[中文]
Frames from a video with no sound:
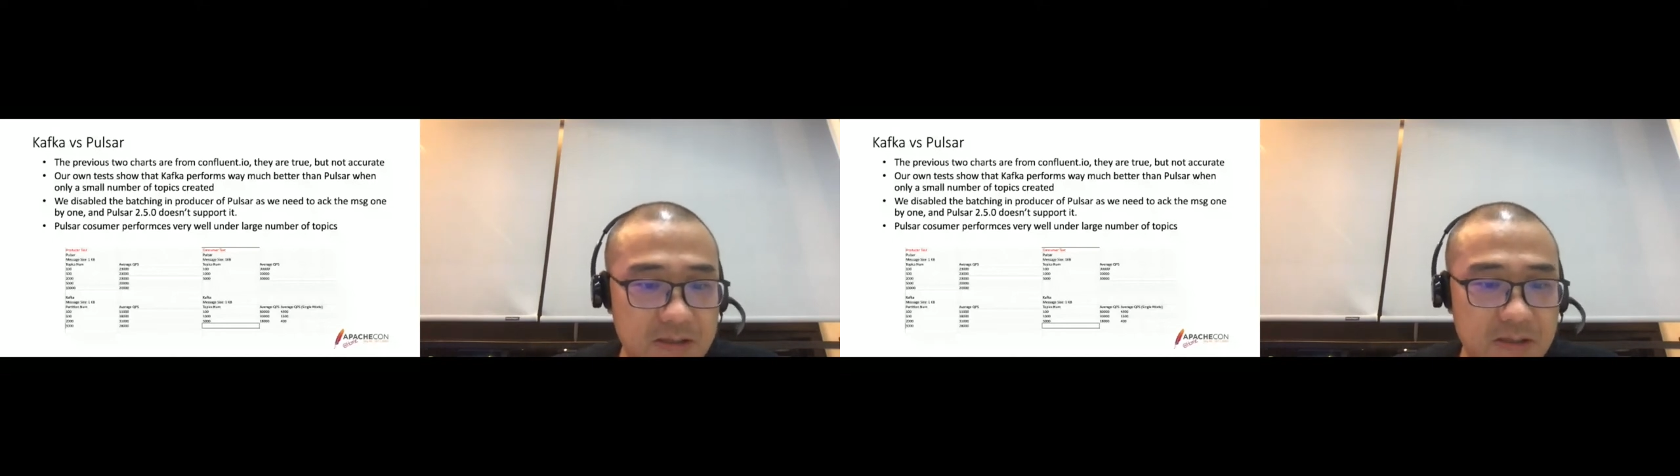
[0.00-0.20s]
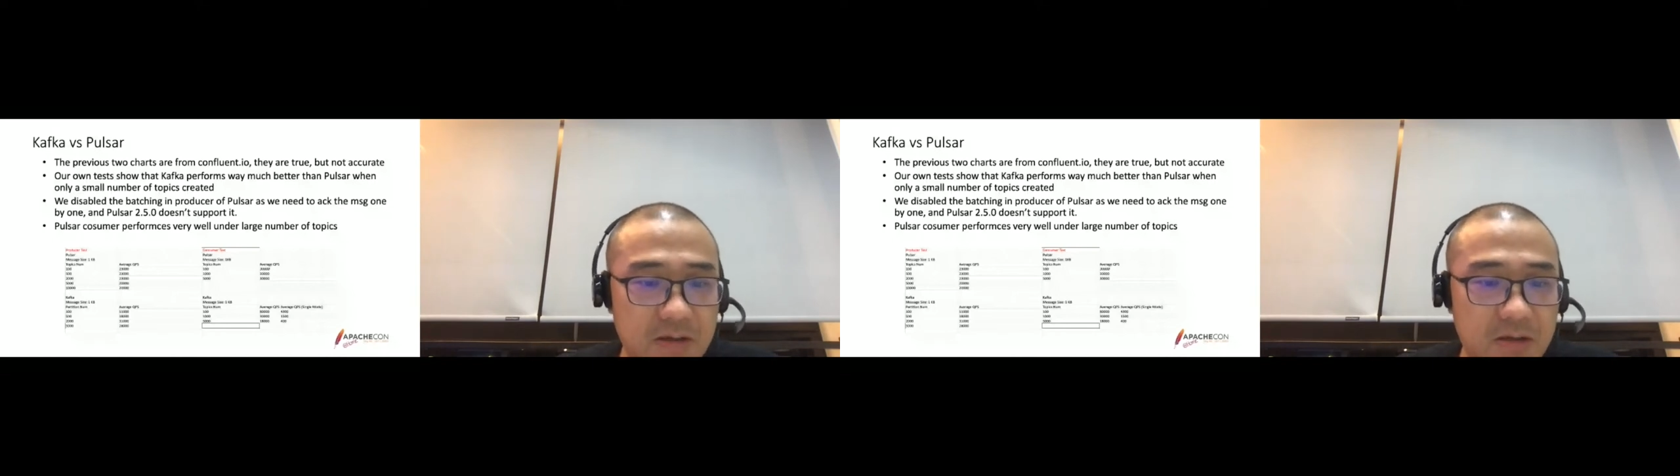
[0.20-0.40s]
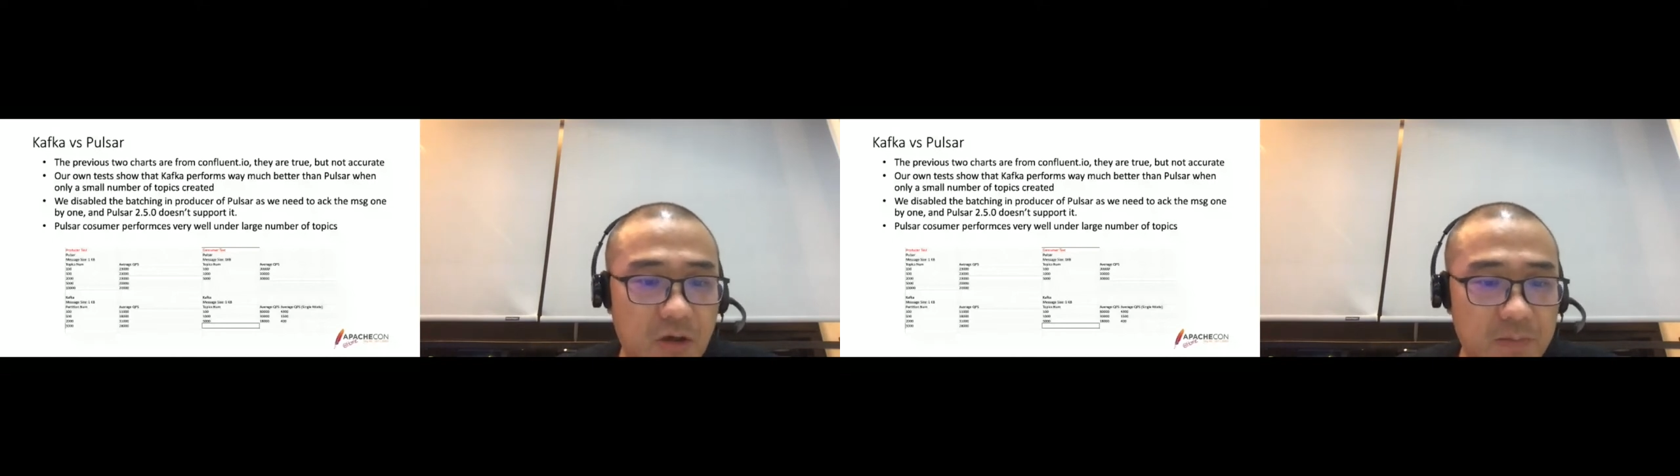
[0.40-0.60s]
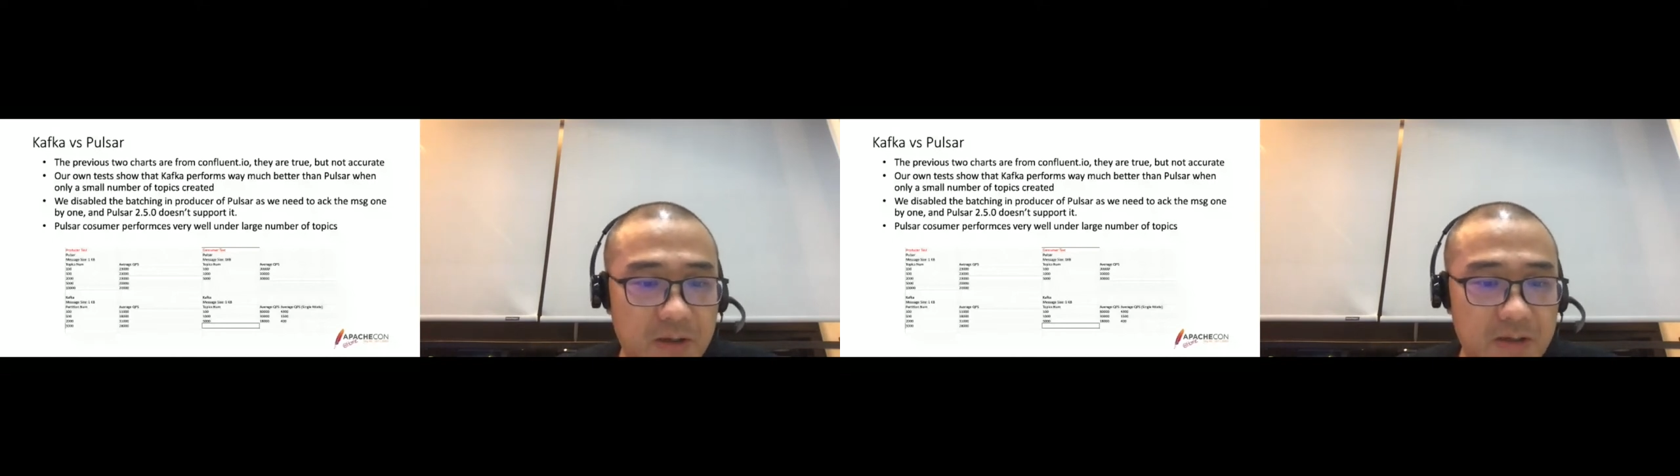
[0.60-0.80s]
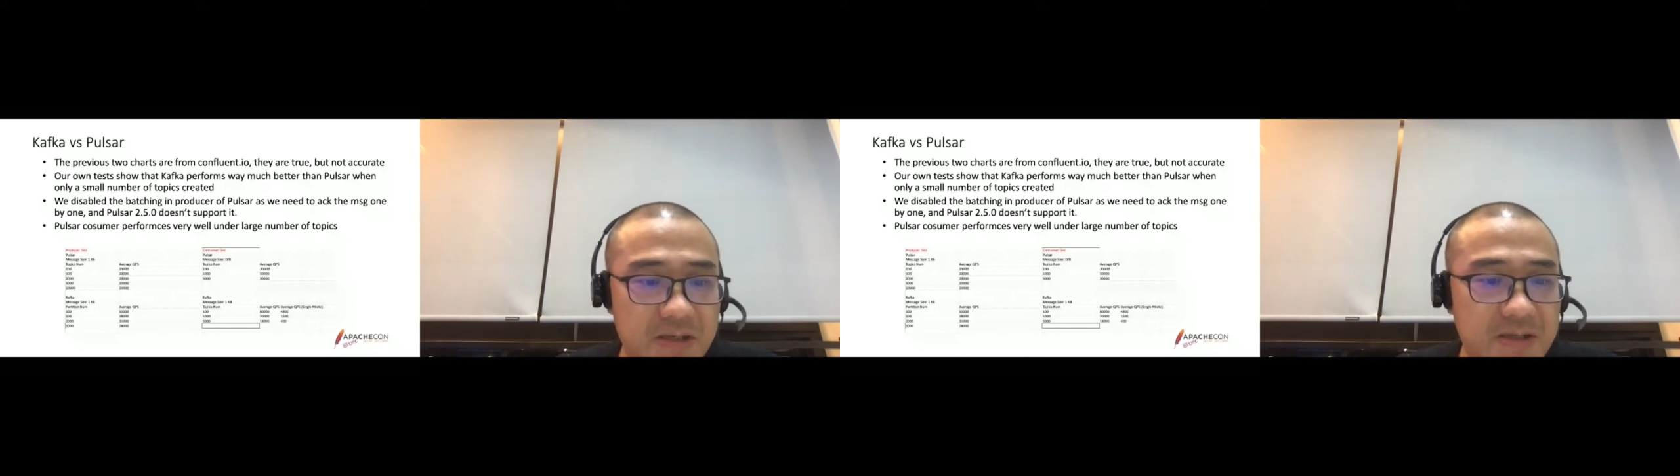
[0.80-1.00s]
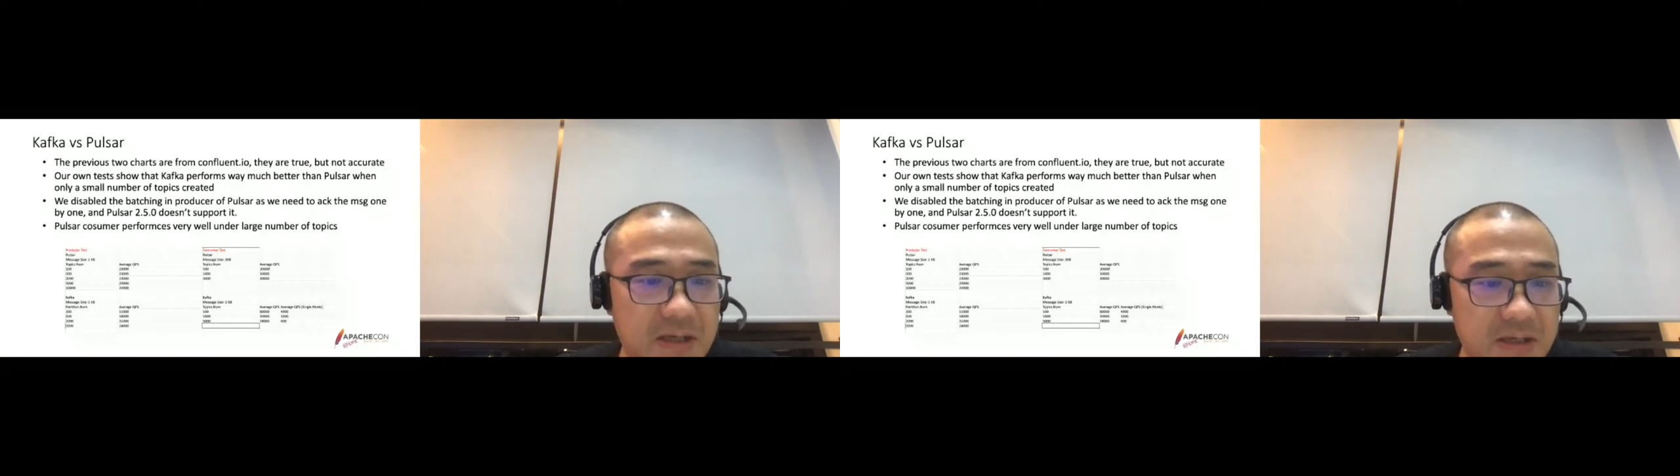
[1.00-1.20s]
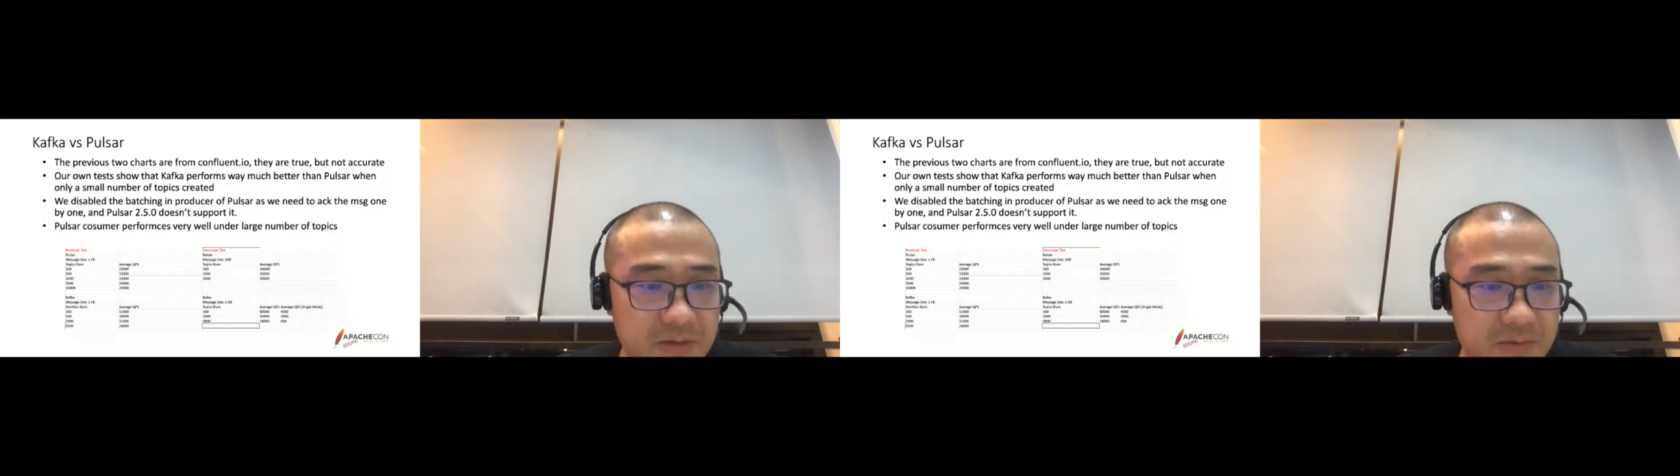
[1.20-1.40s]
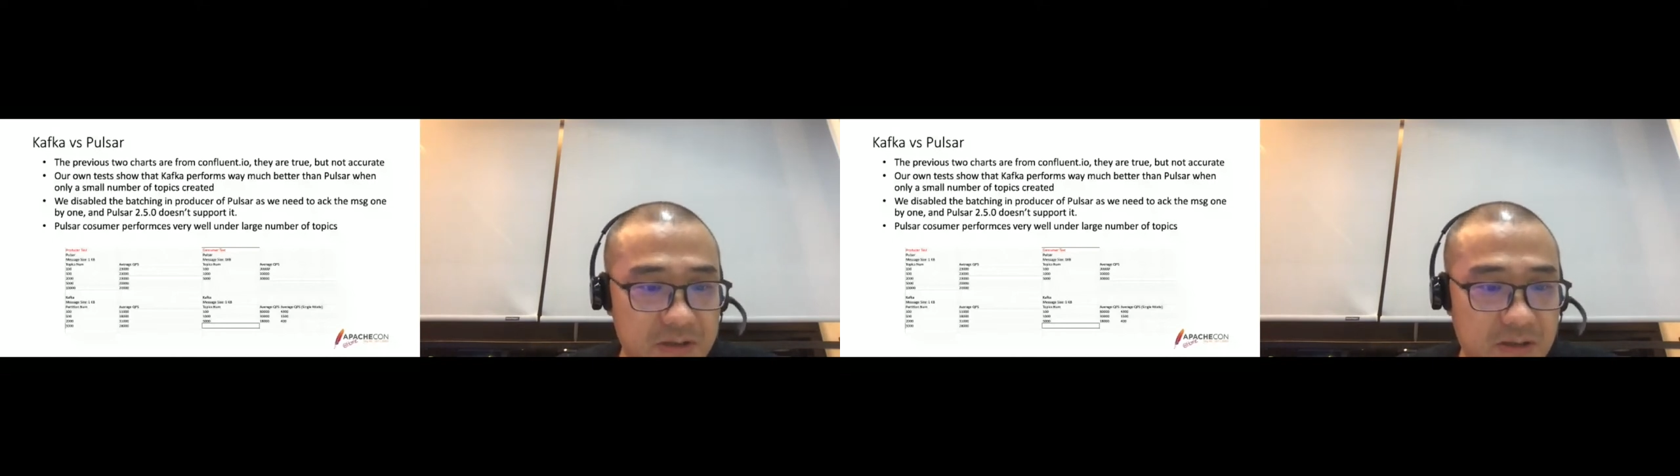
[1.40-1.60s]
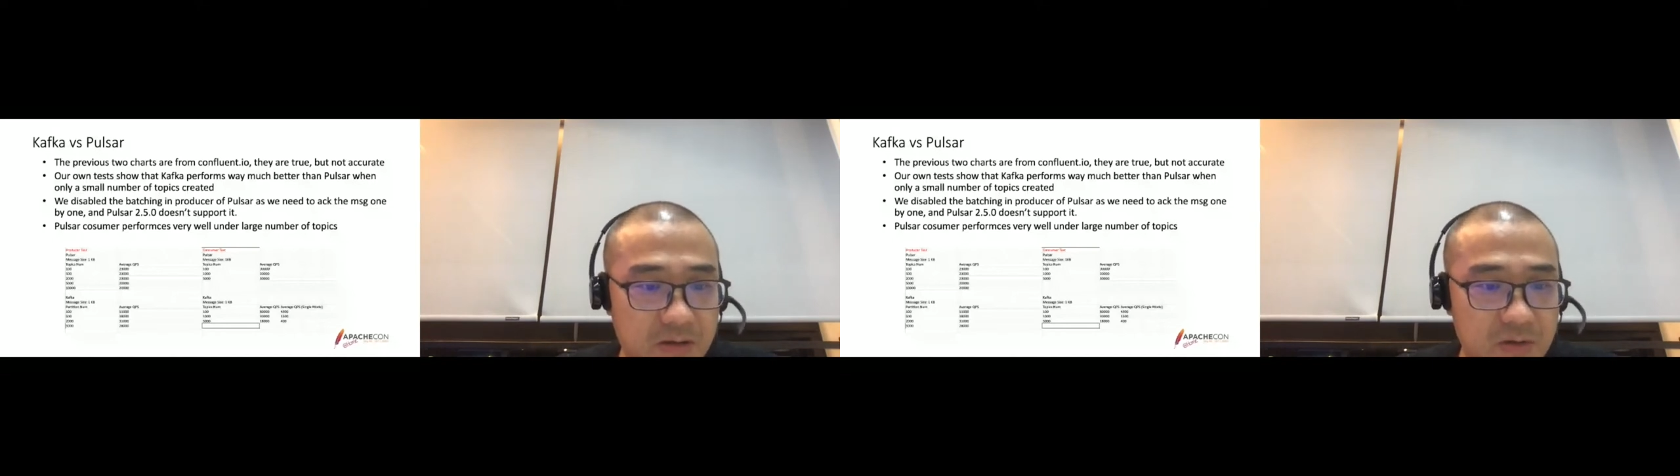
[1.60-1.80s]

这个 Topic 增加的情况下，